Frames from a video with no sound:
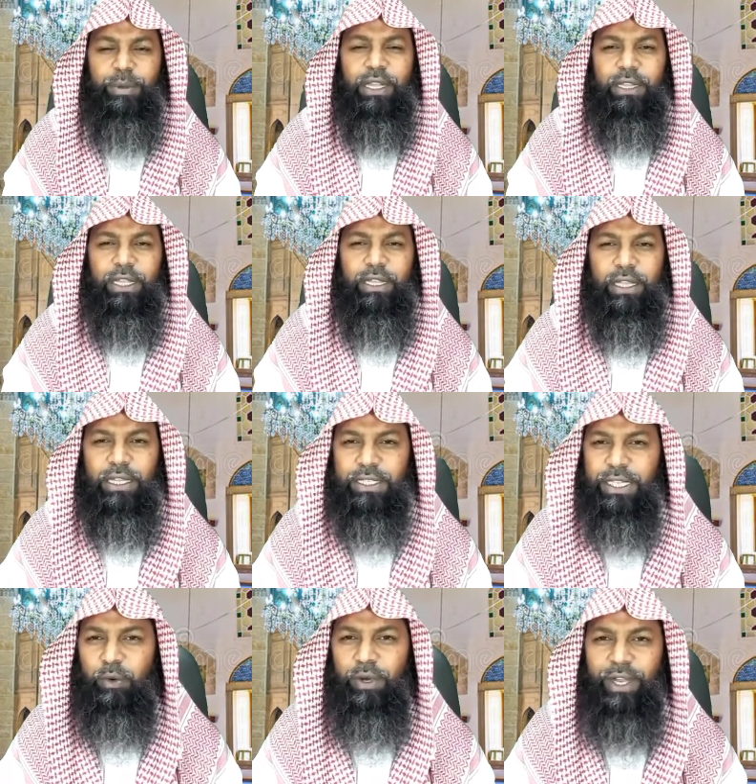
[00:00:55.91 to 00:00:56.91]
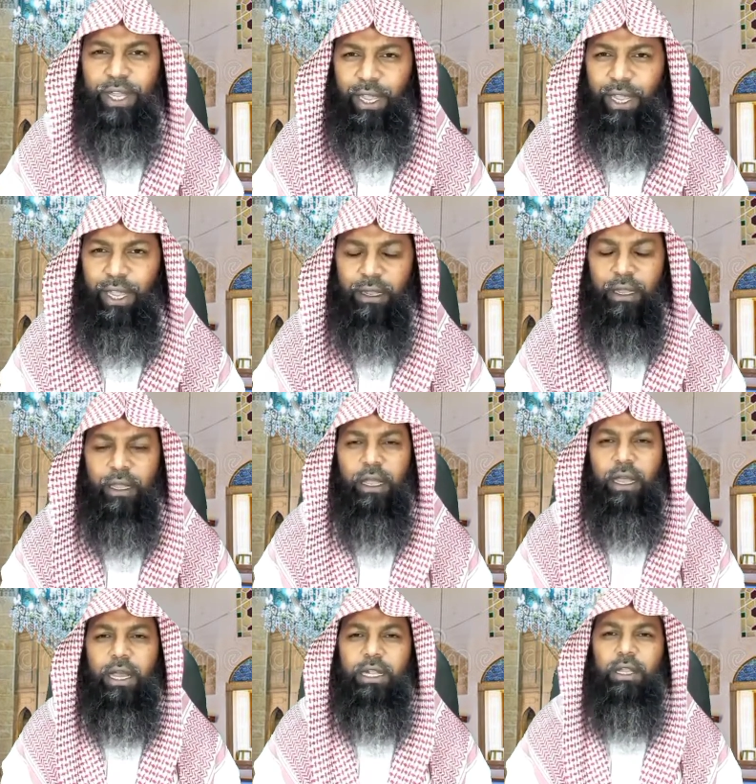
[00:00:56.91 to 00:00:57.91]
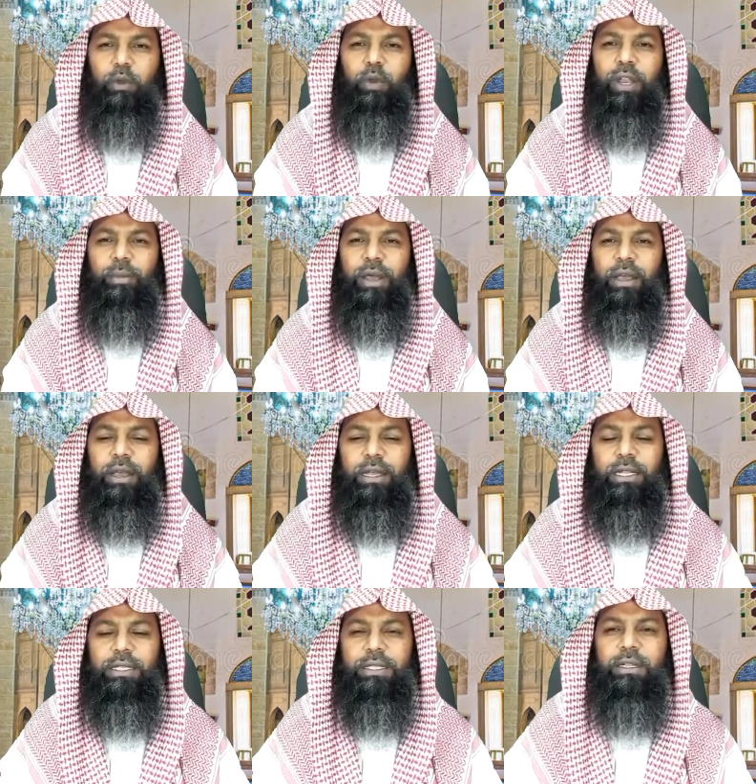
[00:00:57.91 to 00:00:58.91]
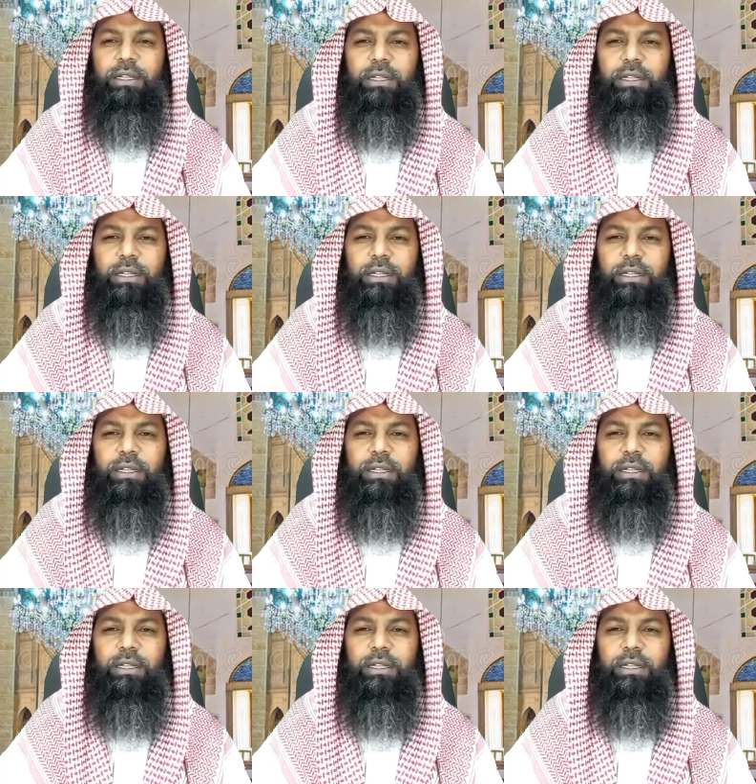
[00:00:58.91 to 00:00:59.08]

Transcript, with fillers: పద్ధతి తెలిసి ఉంటే అతను నమాజ్